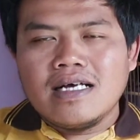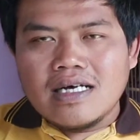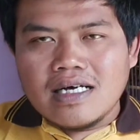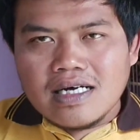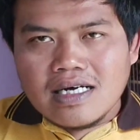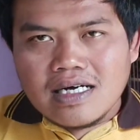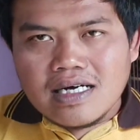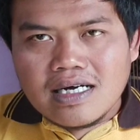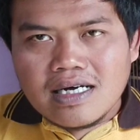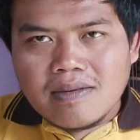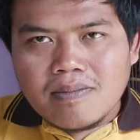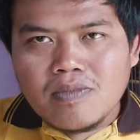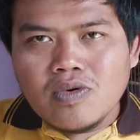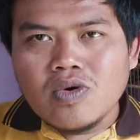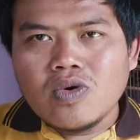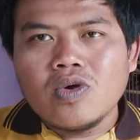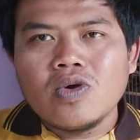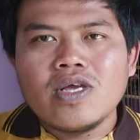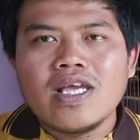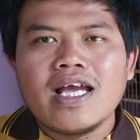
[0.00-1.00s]
uh,
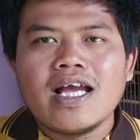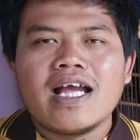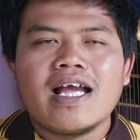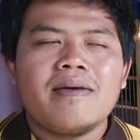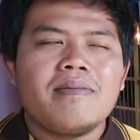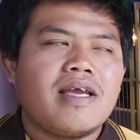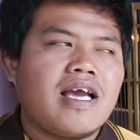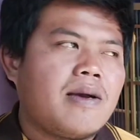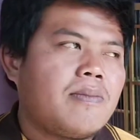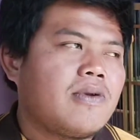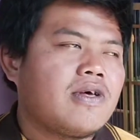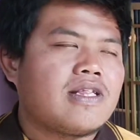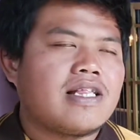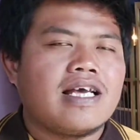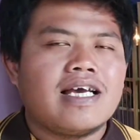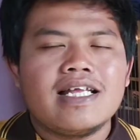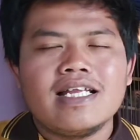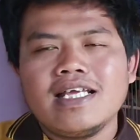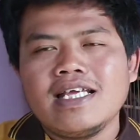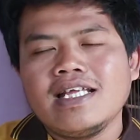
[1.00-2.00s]
burung yang kami upload
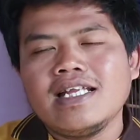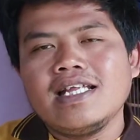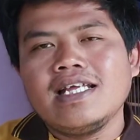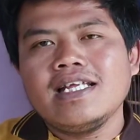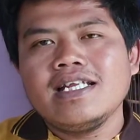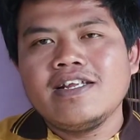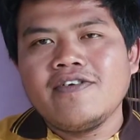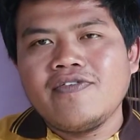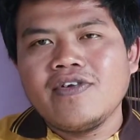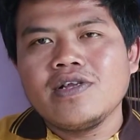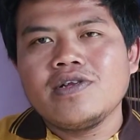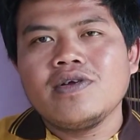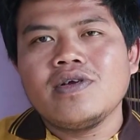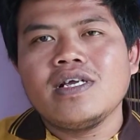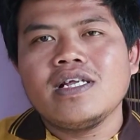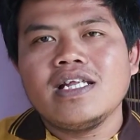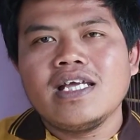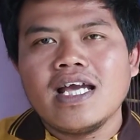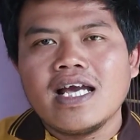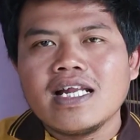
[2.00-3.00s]
hari ini di video
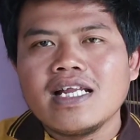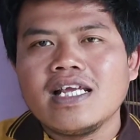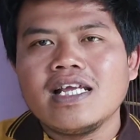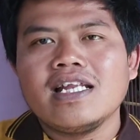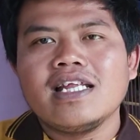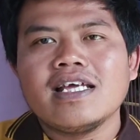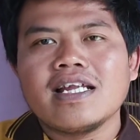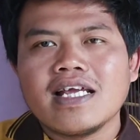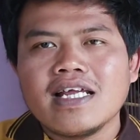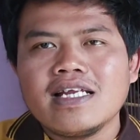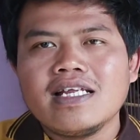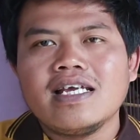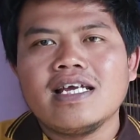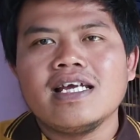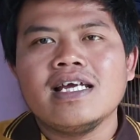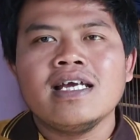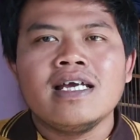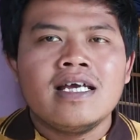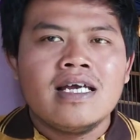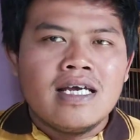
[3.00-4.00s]
ini hari ini ready ya
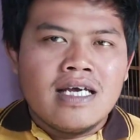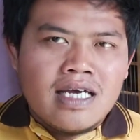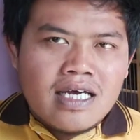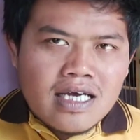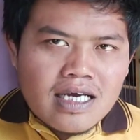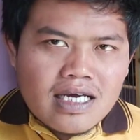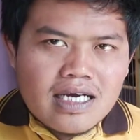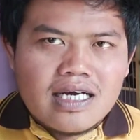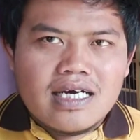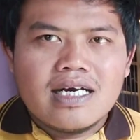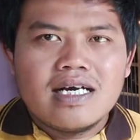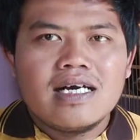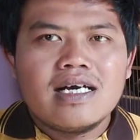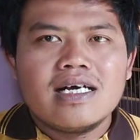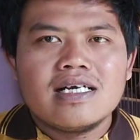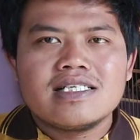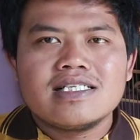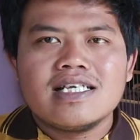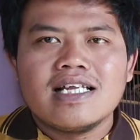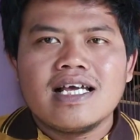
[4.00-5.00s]

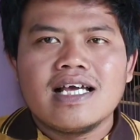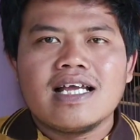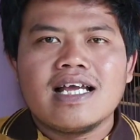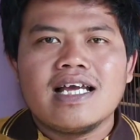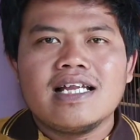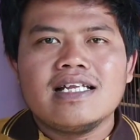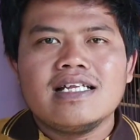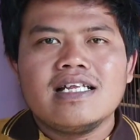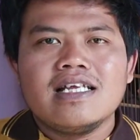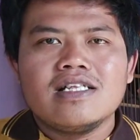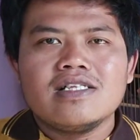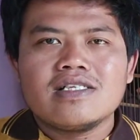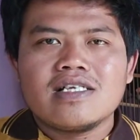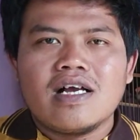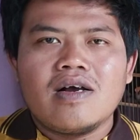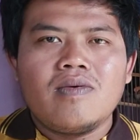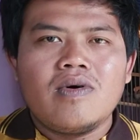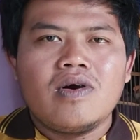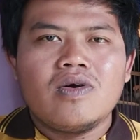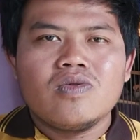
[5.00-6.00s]
uh, silahkan insya
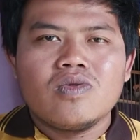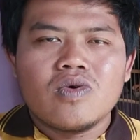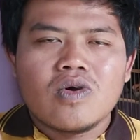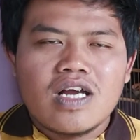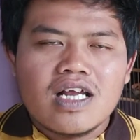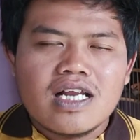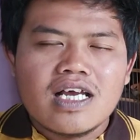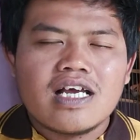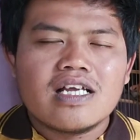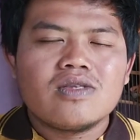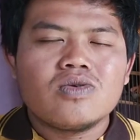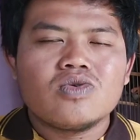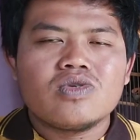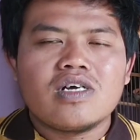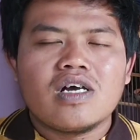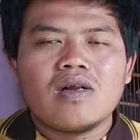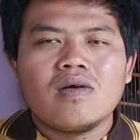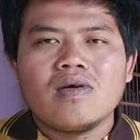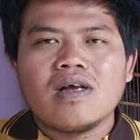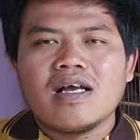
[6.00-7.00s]
Allah untuk anak ancu
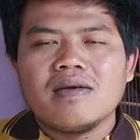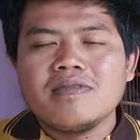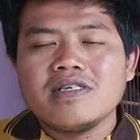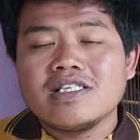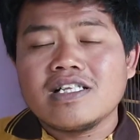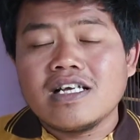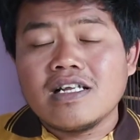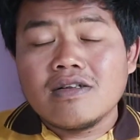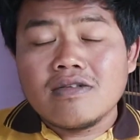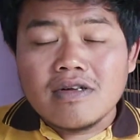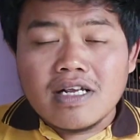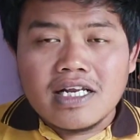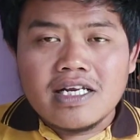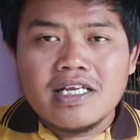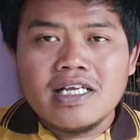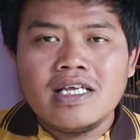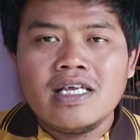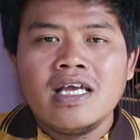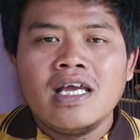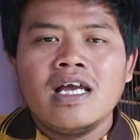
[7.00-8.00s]
caro kami selalu
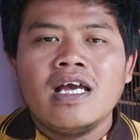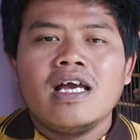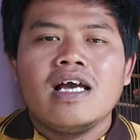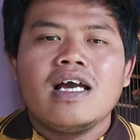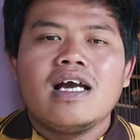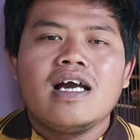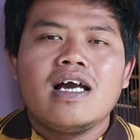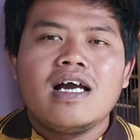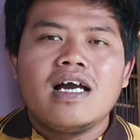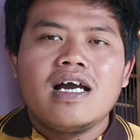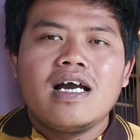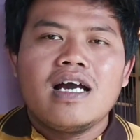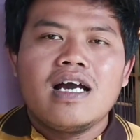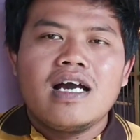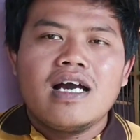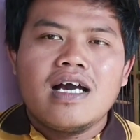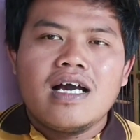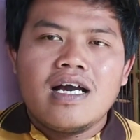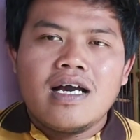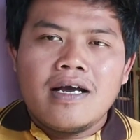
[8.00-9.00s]
ready
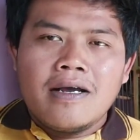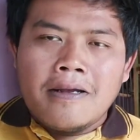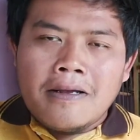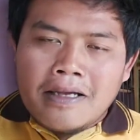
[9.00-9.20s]
uh,